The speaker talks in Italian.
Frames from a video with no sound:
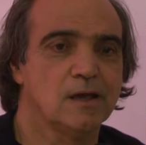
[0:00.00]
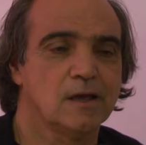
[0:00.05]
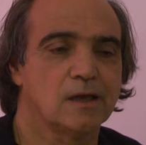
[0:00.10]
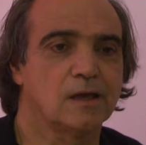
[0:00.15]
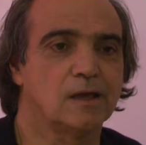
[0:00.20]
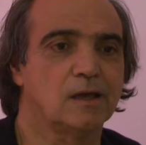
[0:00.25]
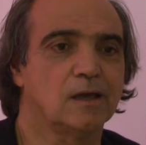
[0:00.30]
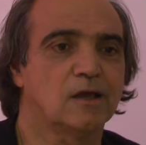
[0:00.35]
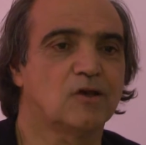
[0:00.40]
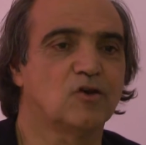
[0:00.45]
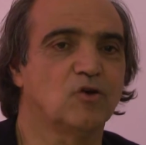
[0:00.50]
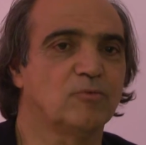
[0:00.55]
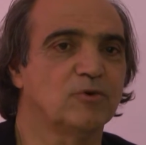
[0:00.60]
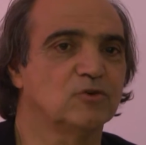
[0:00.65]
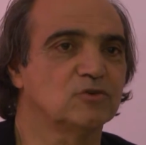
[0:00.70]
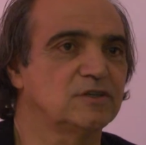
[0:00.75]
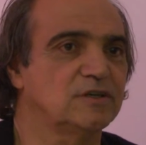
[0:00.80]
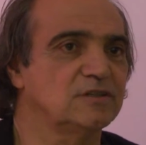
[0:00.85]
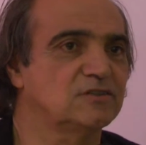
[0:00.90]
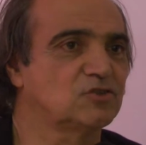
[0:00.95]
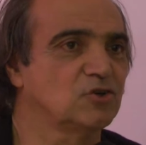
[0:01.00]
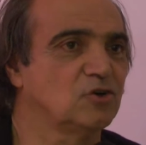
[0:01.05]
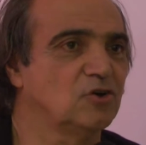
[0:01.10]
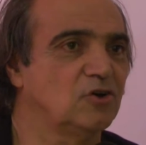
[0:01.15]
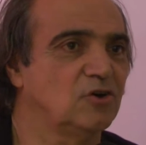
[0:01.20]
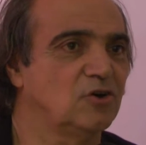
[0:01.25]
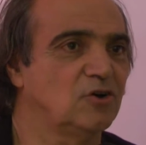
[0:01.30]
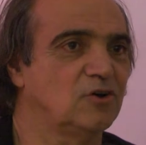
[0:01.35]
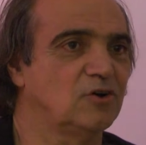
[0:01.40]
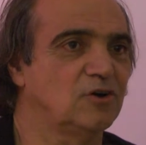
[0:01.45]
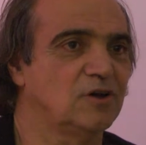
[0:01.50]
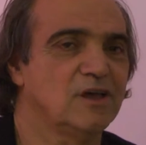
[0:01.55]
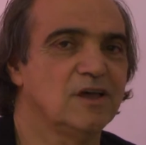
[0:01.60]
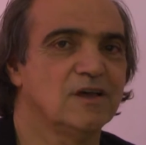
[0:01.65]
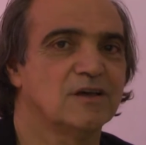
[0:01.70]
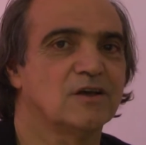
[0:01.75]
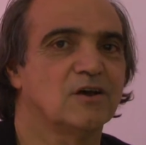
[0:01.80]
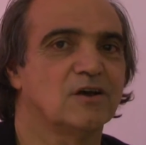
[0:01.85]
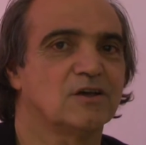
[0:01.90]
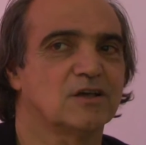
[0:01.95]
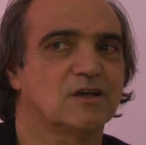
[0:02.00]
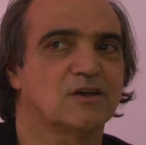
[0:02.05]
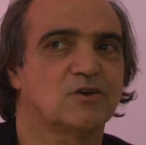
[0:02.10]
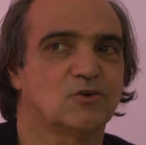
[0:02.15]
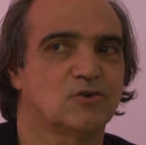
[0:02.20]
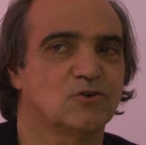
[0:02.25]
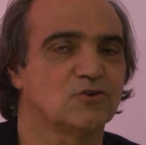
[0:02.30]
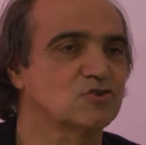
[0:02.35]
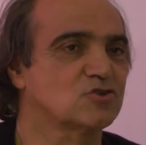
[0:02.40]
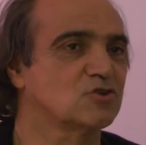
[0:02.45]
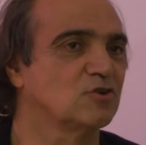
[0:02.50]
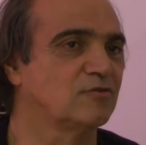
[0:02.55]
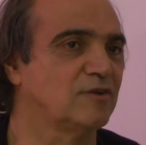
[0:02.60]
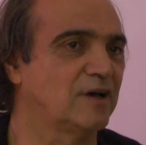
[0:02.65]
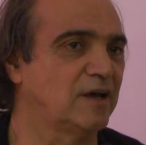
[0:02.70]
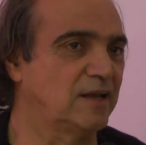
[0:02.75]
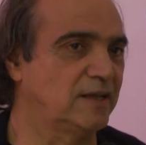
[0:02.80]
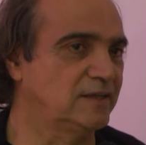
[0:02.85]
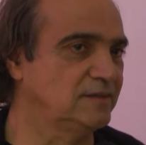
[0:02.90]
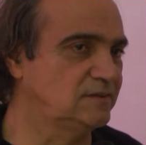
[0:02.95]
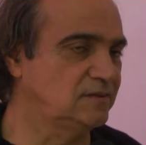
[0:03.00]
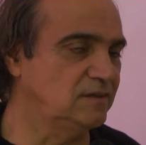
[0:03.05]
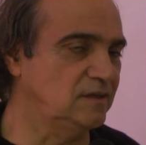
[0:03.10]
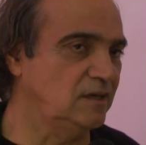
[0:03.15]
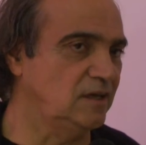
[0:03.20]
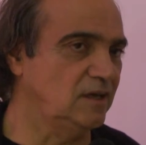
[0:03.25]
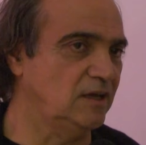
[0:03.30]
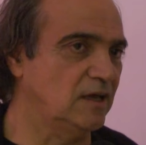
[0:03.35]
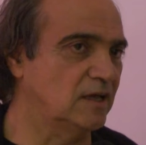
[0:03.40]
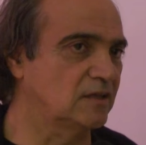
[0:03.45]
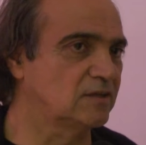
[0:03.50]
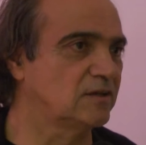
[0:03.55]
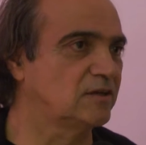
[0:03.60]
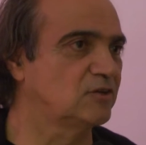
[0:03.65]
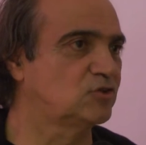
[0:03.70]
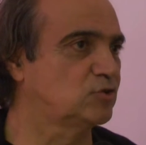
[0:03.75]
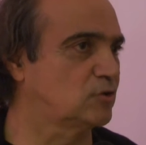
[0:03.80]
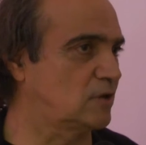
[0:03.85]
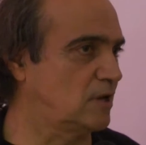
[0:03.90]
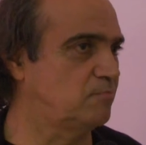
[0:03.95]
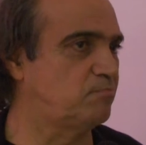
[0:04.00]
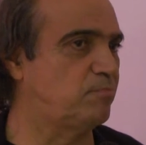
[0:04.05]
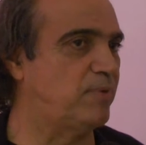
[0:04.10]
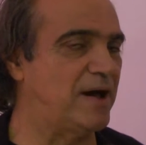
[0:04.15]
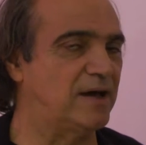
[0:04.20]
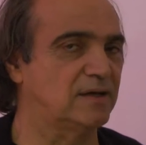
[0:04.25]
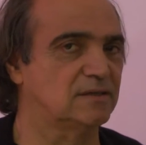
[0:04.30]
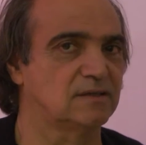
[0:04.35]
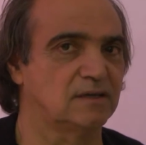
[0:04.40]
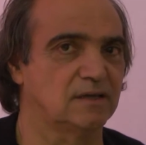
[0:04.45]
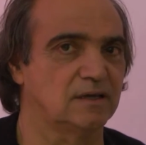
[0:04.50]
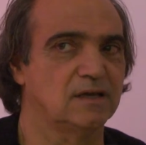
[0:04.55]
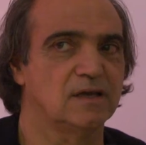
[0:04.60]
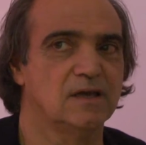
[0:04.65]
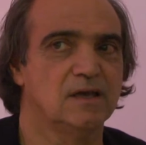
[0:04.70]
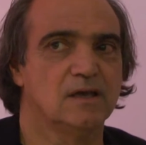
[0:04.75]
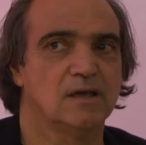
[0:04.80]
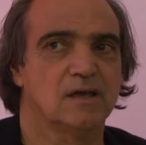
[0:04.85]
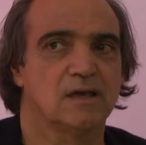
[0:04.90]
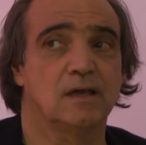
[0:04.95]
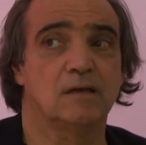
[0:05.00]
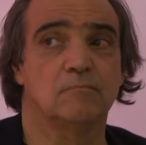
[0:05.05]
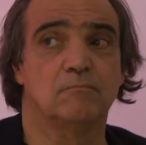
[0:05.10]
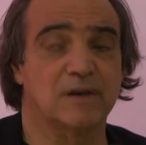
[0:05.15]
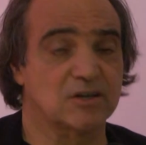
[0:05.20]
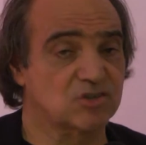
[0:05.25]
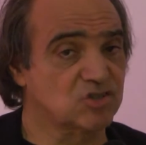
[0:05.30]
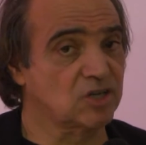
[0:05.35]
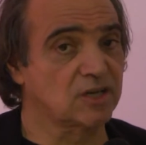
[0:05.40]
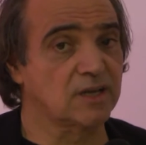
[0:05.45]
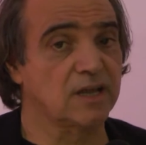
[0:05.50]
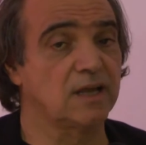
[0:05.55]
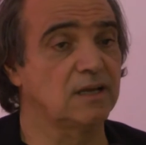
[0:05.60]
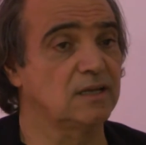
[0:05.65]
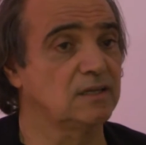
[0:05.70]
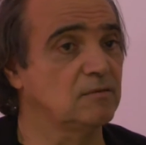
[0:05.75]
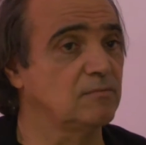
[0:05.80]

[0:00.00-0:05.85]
eh, come ho detto eh, conosco Valentini, addirittura il padre, Masciarelli.